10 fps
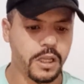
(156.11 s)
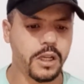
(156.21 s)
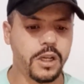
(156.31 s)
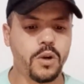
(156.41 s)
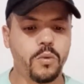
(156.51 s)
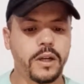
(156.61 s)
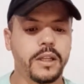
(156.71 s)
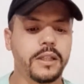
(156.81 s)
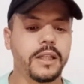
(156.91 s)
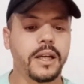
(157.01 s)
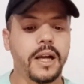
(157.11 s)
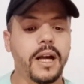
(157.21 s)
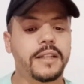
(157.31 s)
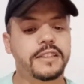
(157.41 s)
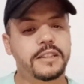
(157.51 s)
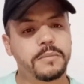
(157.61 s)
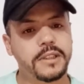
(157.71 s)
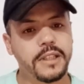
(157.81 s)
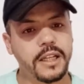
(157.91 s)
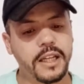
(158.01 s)
اللي هو كريدي خاص
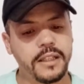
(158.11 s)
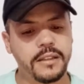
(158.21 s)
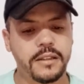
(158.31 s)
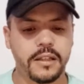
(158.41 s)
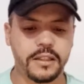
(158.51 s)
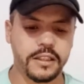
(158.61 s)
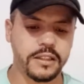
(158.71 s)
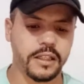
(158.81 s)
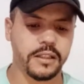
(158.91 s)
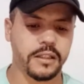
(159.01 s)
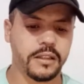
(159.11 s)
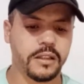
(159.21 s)
بالسكن الاقتصادي